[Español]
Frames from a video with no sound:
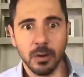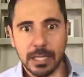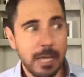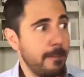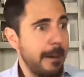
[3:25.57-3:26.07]
¿No?
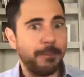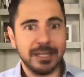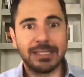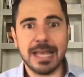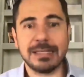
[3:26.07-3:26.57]
¿Qué va a
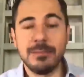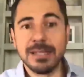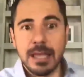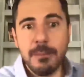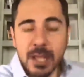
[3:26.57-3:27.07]
pasar si
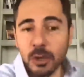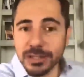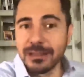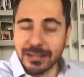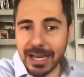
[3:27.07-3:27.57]
mis amigos
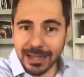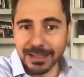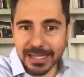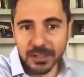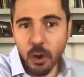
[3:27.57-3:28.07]
se enteran
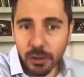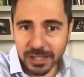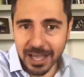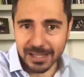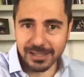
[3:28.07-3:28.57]
de esas
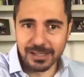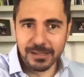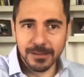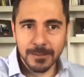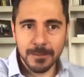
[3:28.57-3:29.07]
cosas?